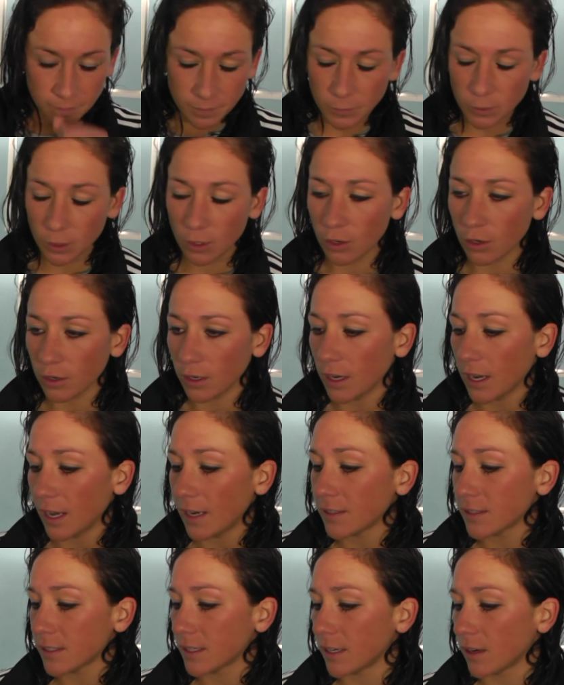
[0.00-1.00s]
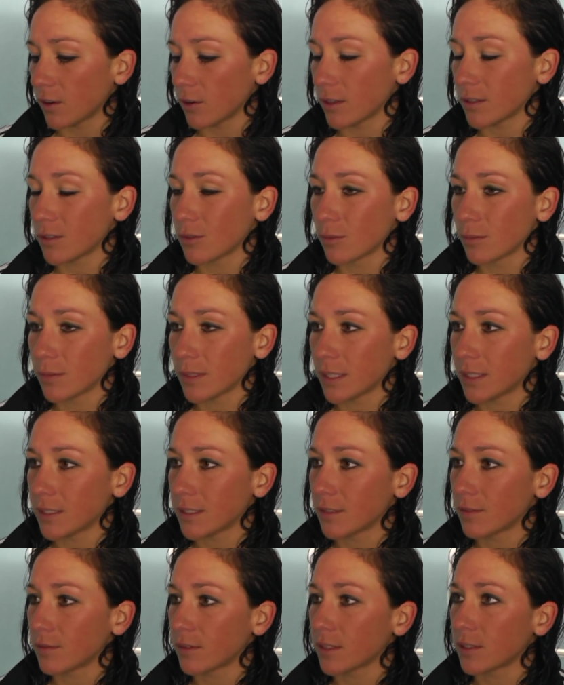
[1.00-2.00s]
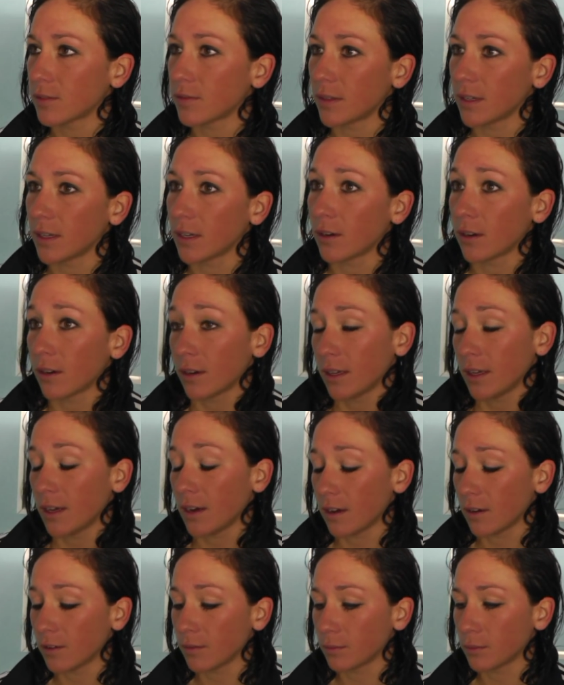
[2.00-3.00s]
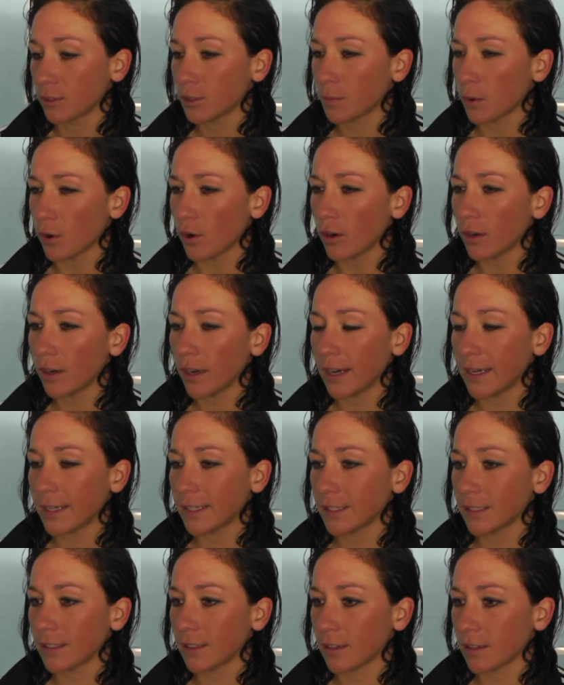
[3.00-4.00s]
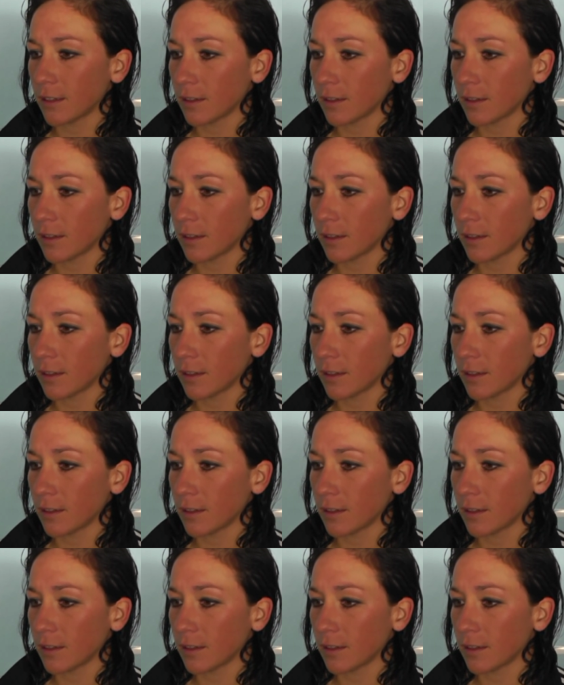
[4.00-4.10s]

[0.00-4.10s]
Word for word: und konnten alles genau das umsetzen, was wir ja, besprochen hatten.